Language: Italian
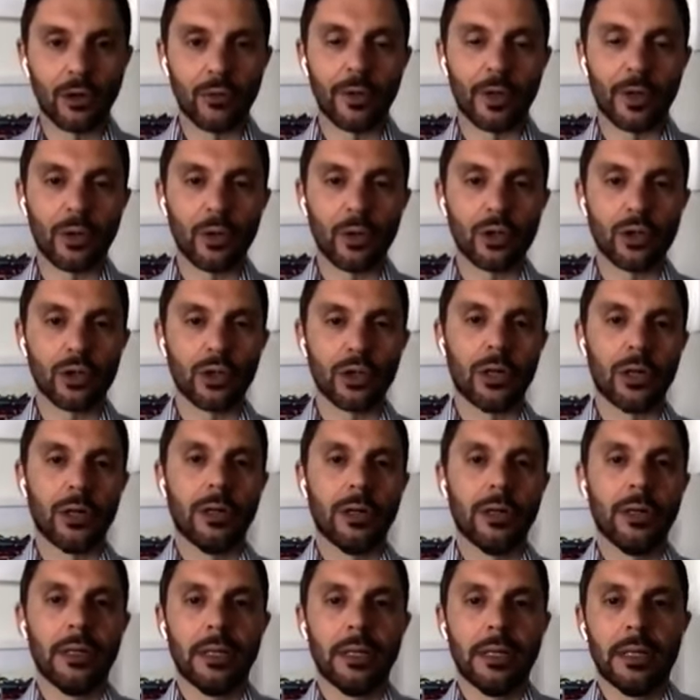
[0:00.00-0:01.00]
e
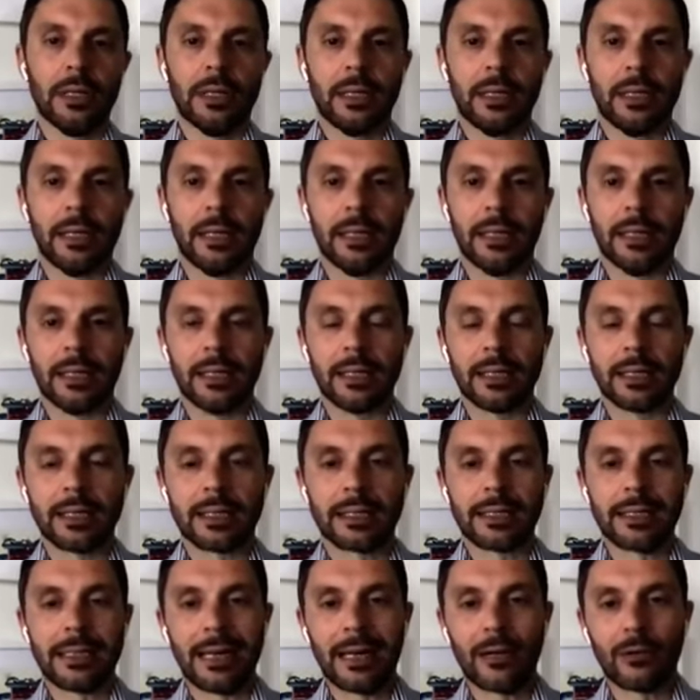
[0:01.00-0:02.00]
doveroso eh,
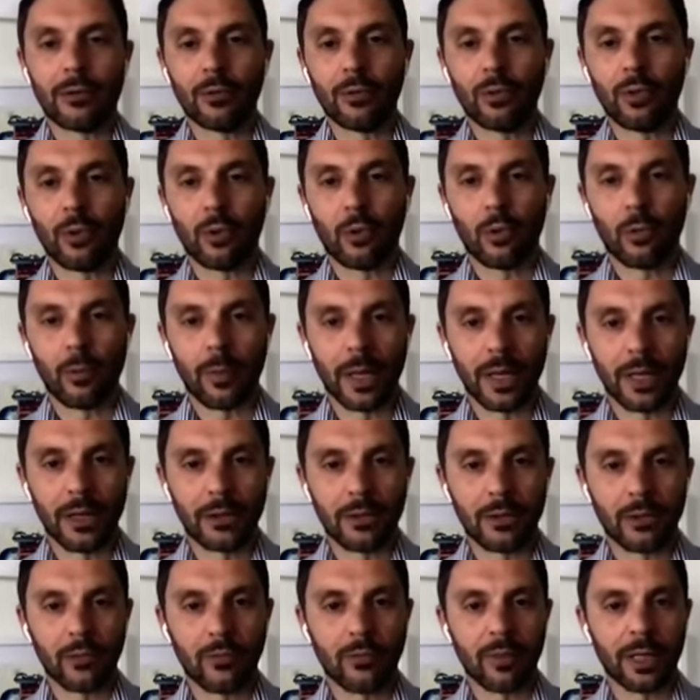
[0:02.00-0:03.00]
stilare un
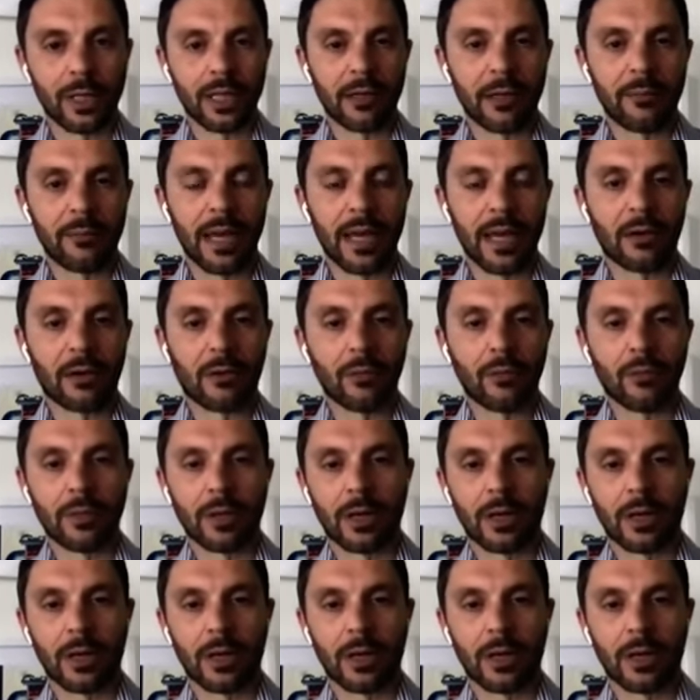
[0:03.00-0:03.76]
documento, un vademecum,